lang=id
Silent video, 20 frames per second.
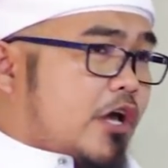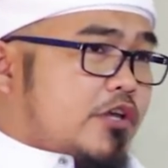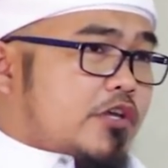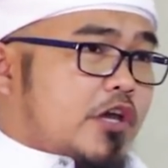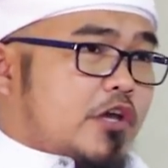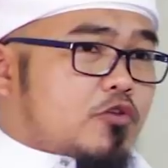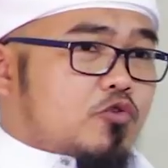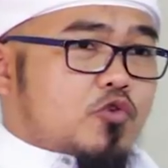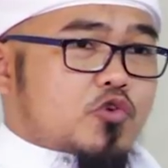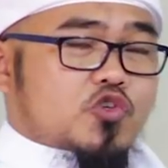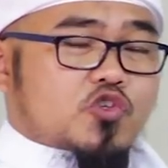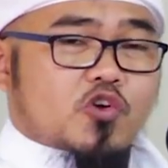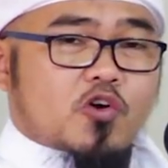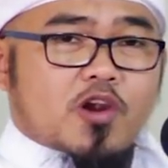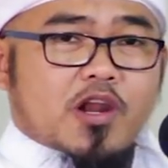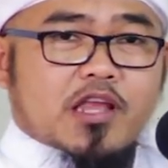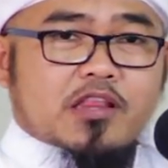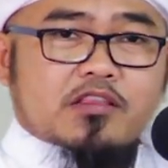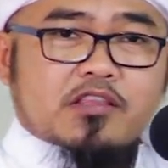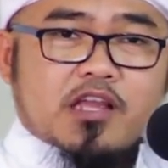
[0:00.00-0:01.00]
yaitu
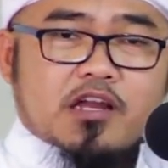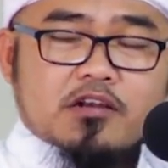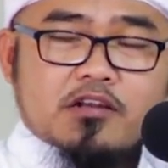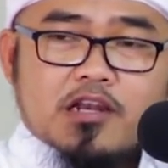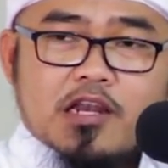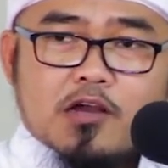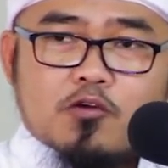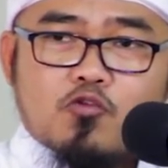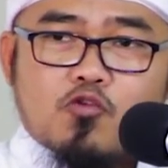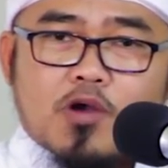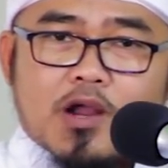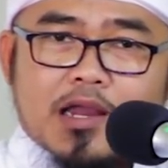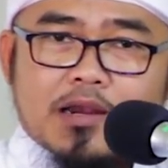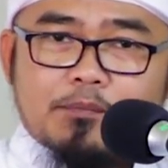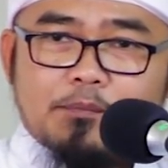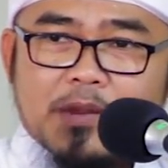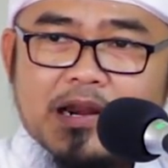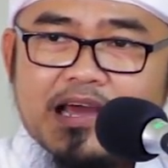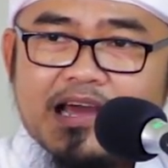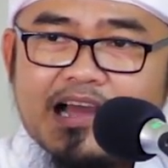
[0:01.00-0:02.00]
solat yang
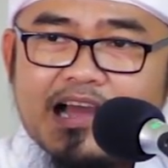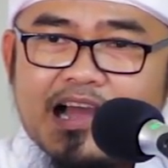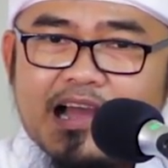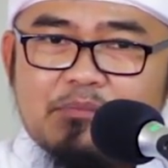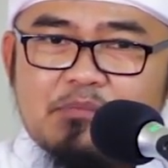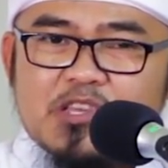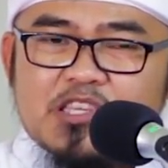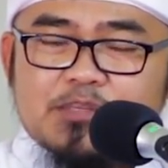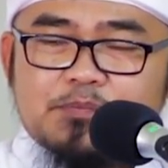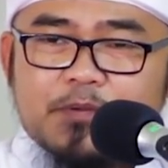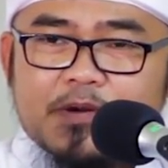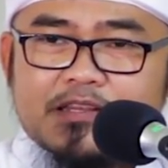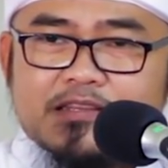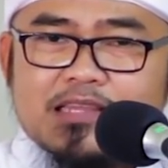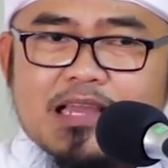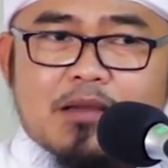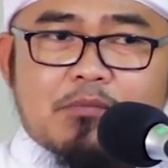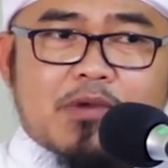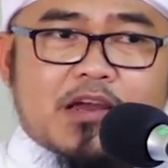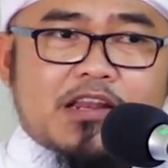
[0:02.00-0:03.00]
dilakukan pada Kamis
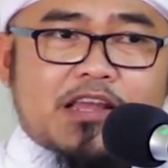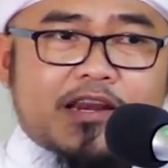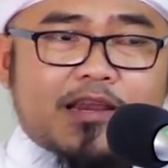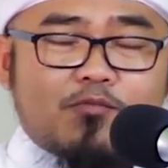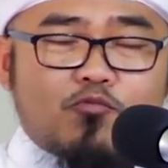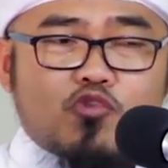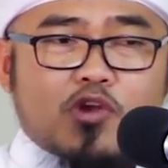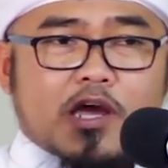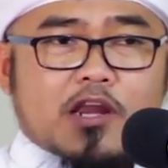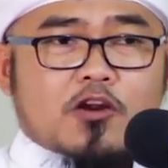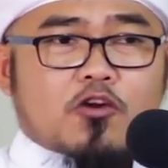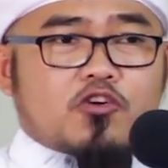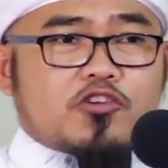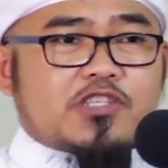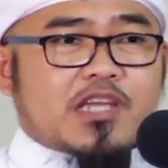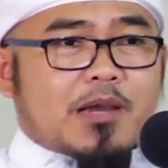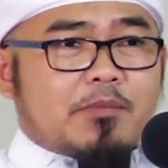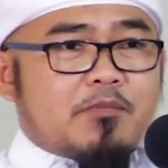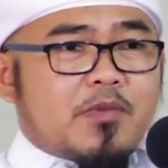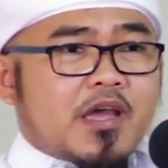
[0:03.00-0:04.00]
pertama dari bulan
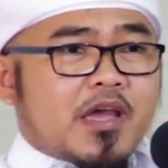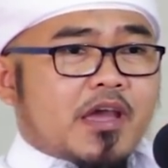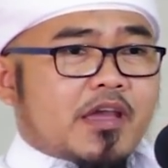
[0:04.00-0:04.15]
Rojab